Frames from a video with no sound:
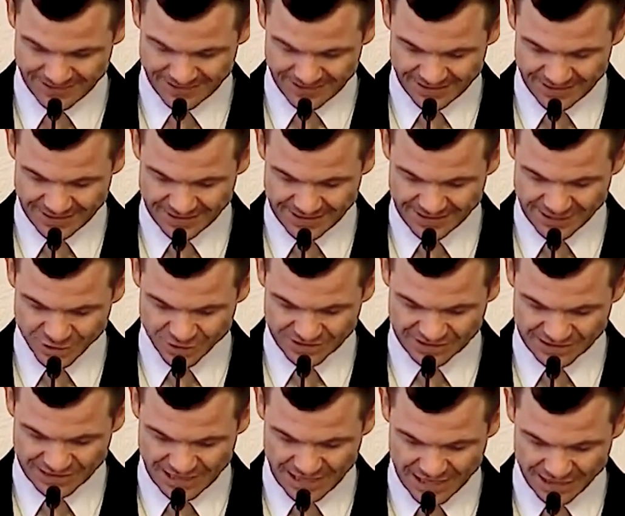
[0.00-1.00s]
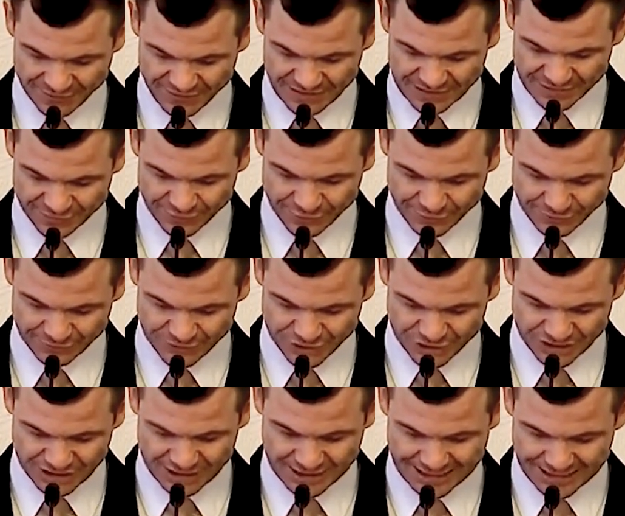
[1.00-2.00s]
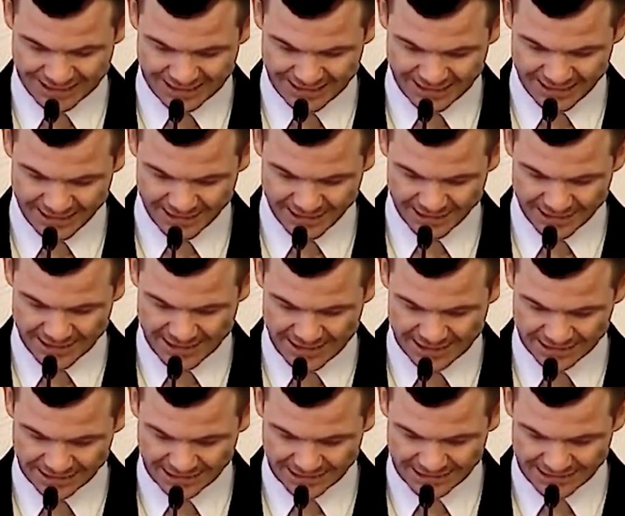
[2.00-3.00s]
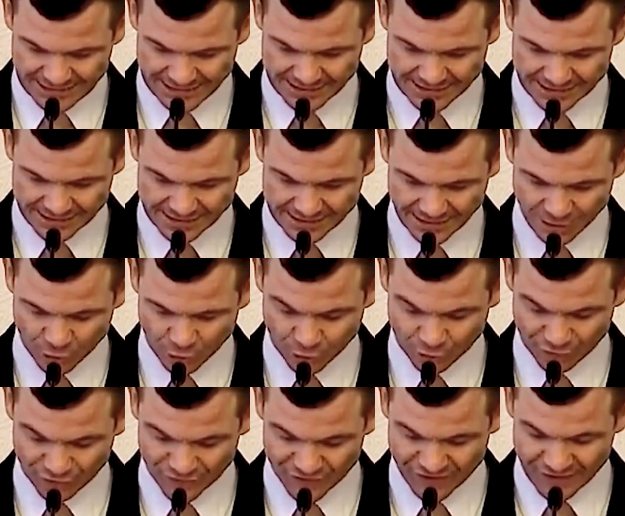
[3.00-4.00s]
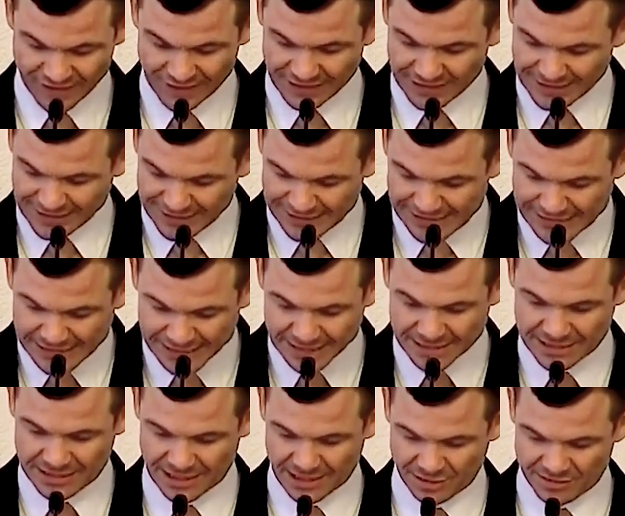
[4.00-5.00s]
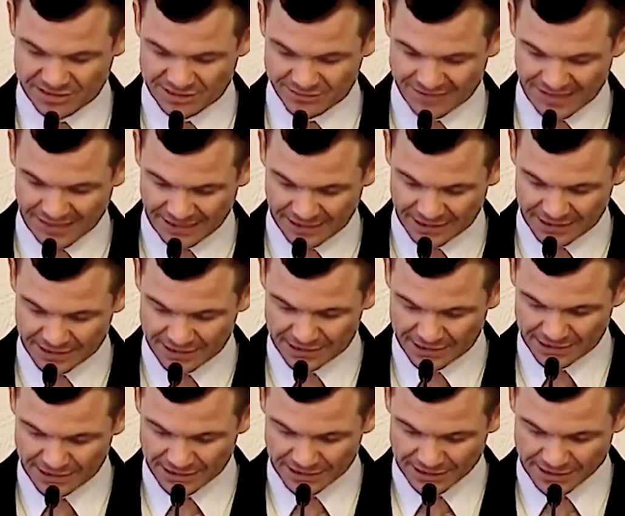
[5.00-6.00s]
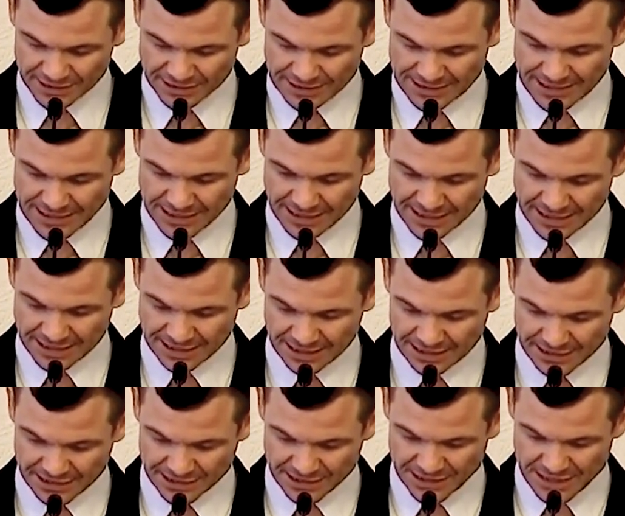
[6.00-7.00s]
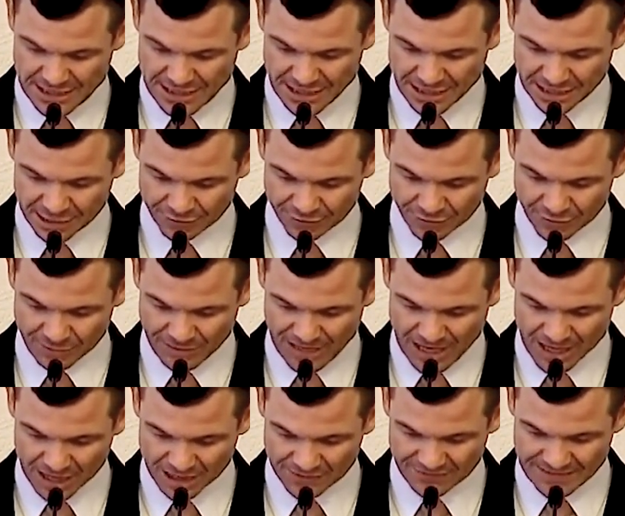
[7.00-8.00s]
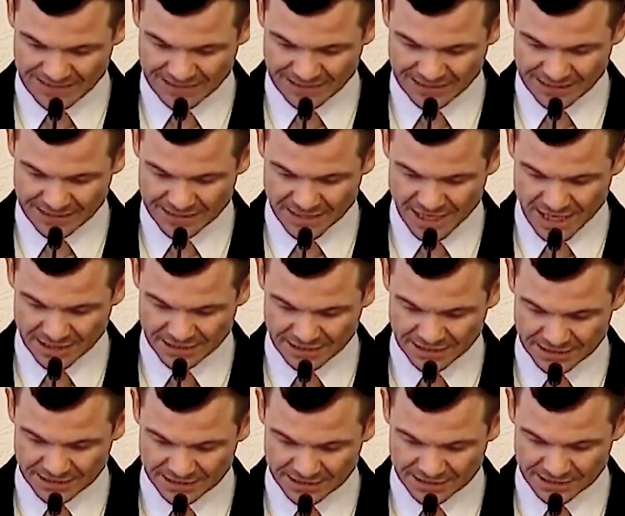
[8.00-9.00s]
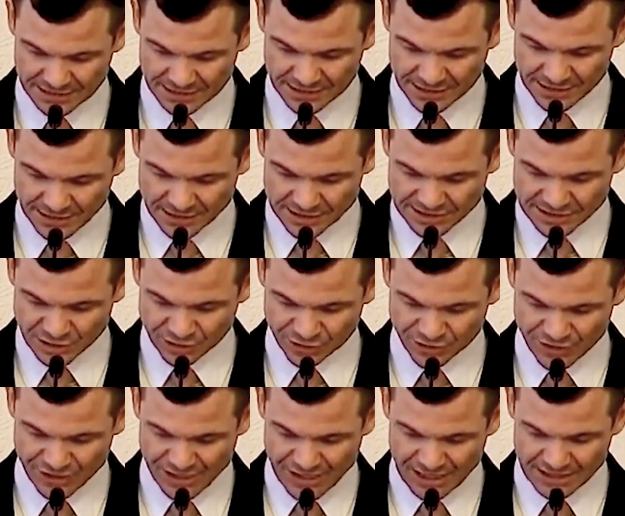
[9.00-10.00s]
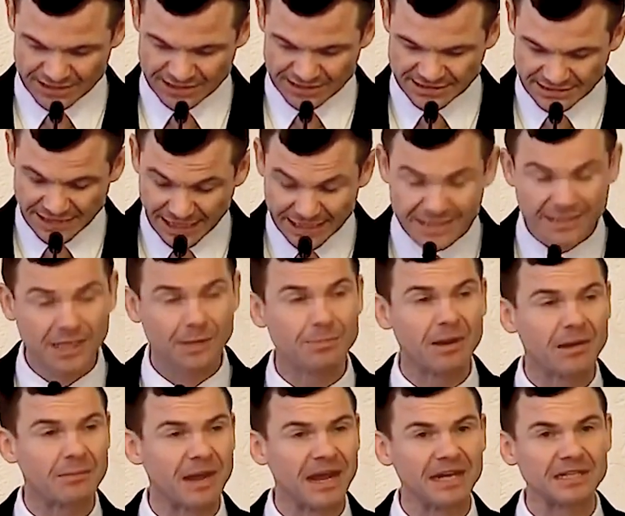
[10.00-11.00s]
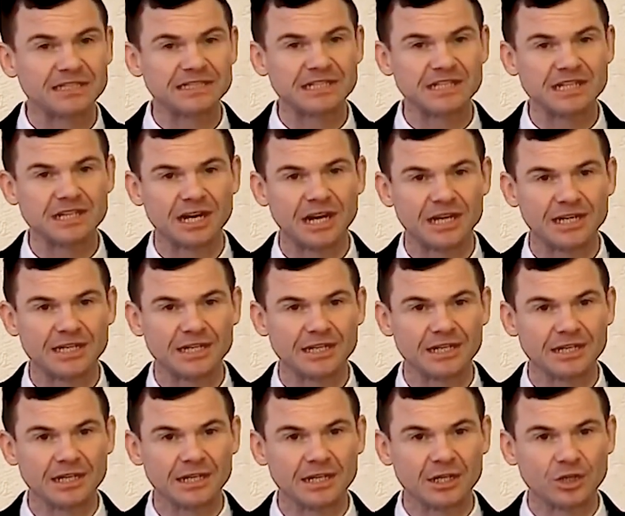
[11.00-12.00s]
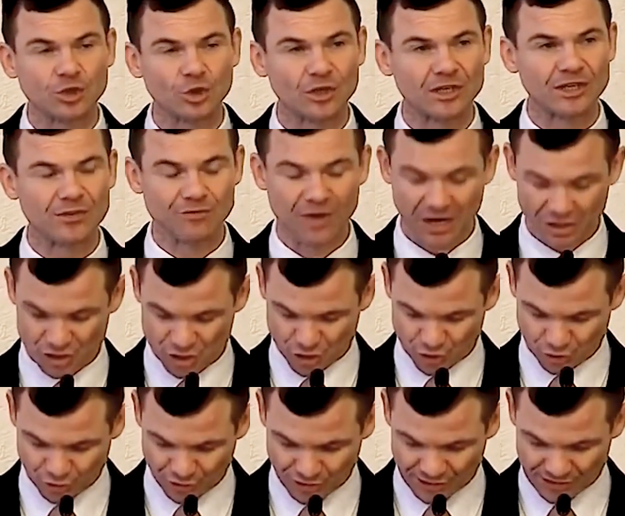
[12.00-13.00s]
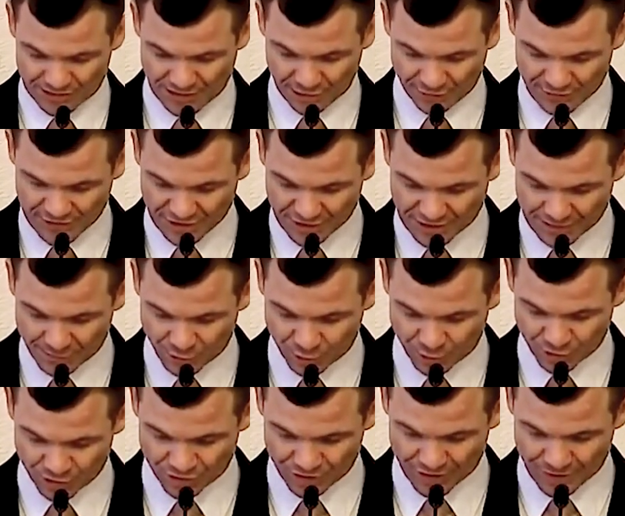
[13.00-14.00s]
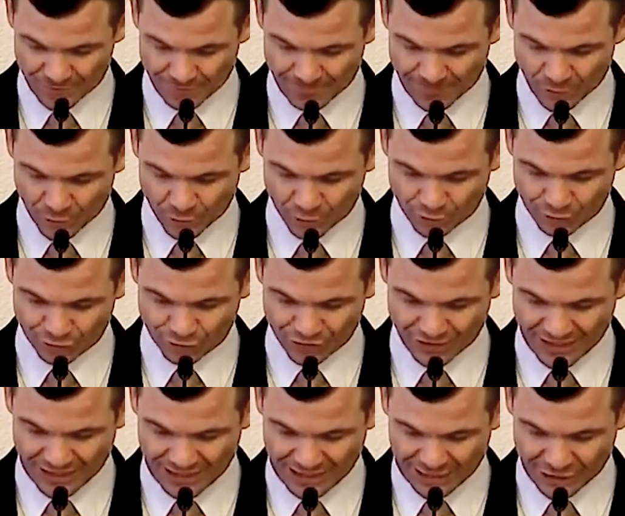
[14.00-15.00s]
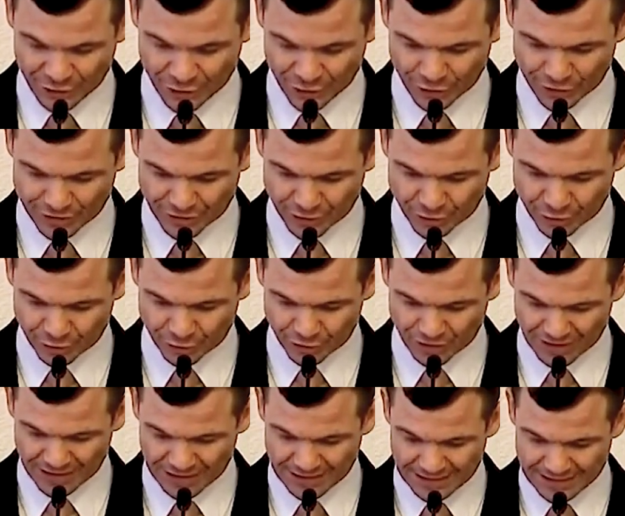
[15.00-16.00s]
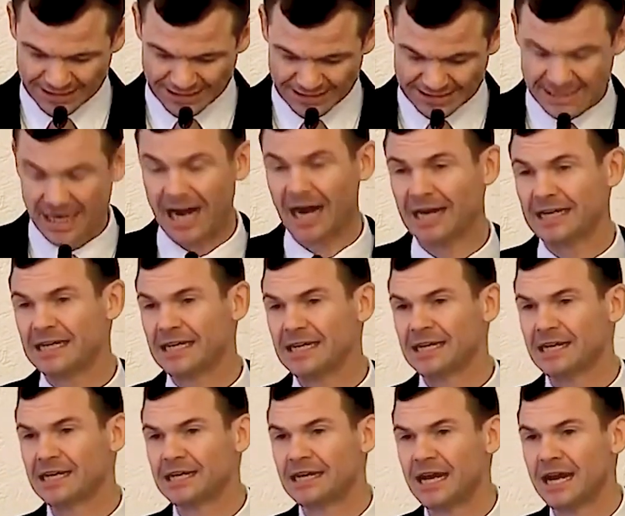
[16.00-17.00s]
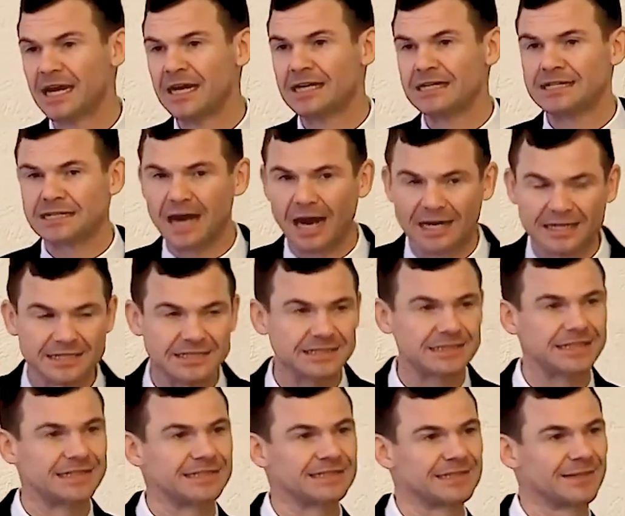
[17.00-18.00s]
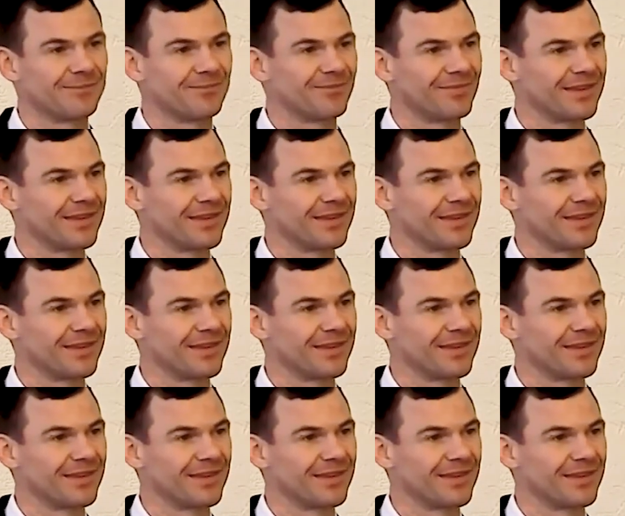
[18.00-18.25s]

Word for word: In Titus 3, Vers 5 steht, er errettete uns nicht aus Werken, die in Gerechtigkeit vollbracht wir getan hatten, sondern nach seiner Barmherzigkeit durch die Waschung der Wiedergeburt und Erneuerung des Heiligen Geistes.